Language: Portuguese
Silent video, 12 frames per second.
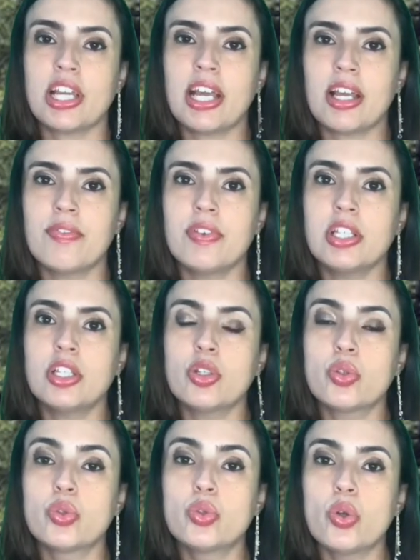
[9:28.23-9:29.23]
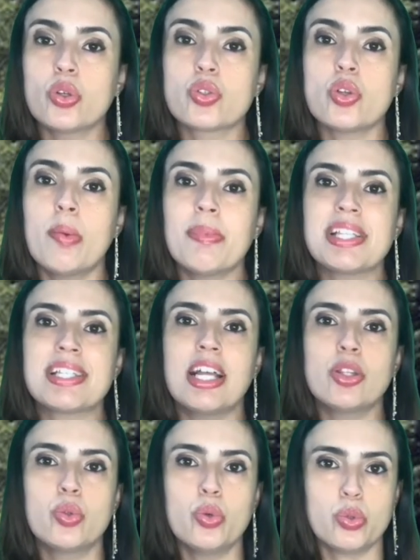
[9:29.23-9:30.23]
a vida dos homens
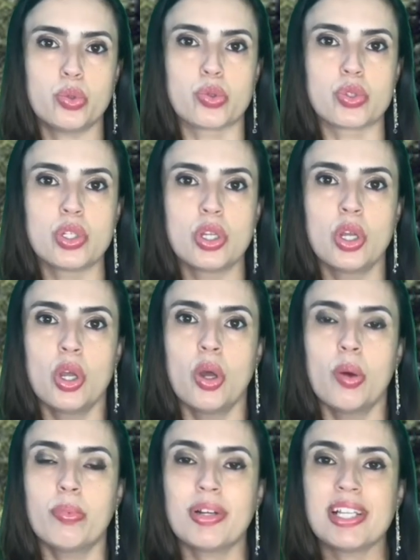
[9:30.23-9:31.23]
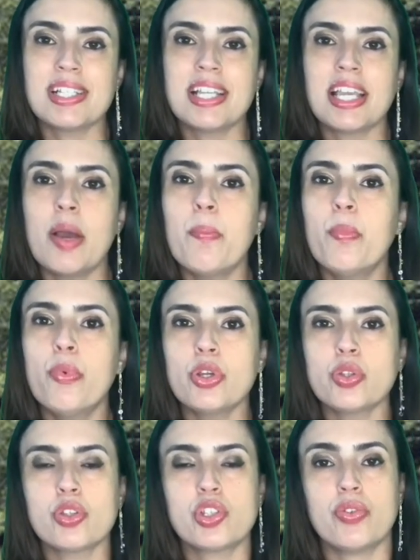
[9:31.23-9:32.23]
adultos, porque seria
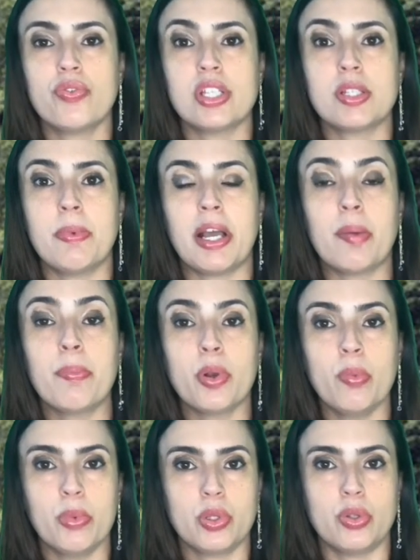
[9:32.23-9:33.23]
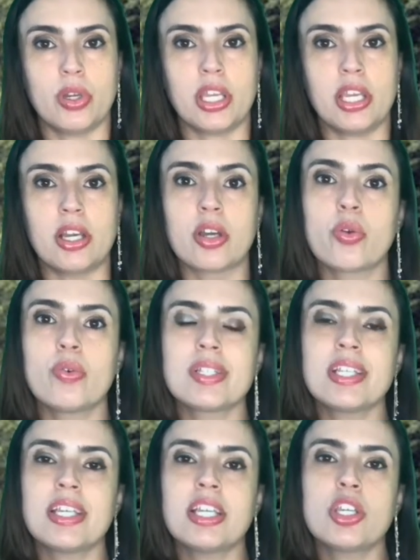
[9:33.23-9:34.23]
muito difícil para a promotoria
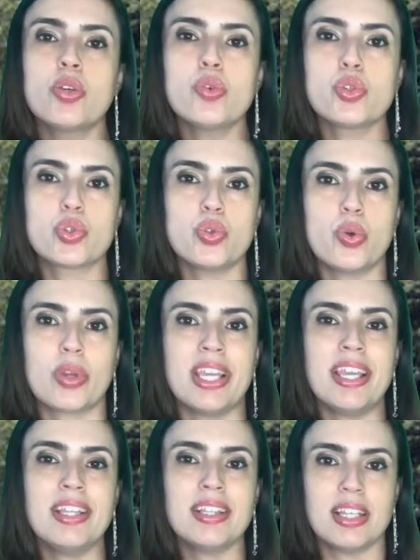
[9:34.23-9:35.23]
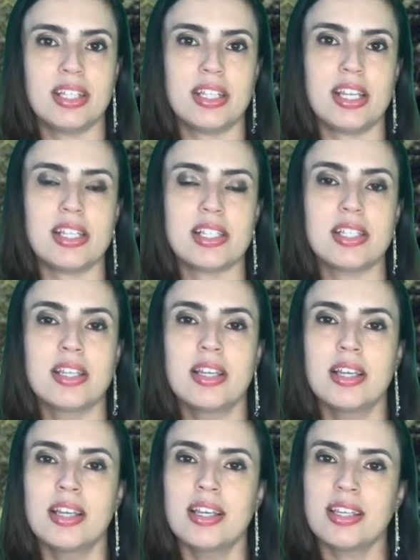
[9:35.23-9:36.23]
conseguir que o júri entendesse
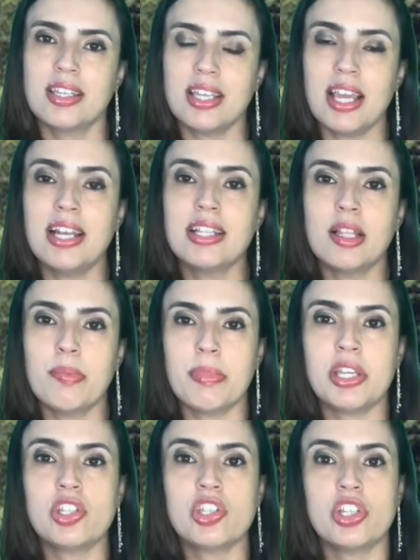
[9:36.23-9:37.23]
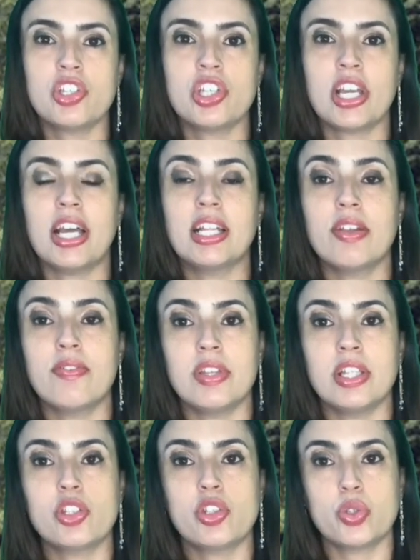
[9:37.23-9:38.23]
que ele também tinha tirado a
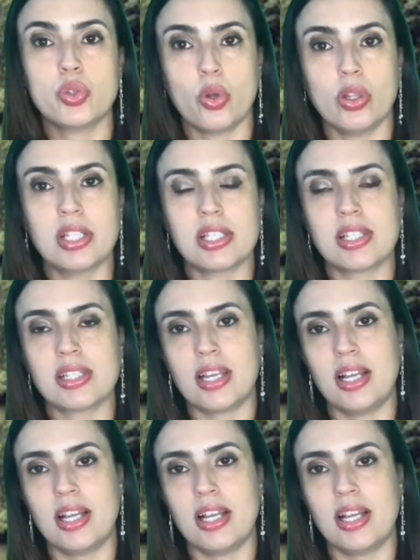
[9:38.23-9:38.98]
vida de todas aquelas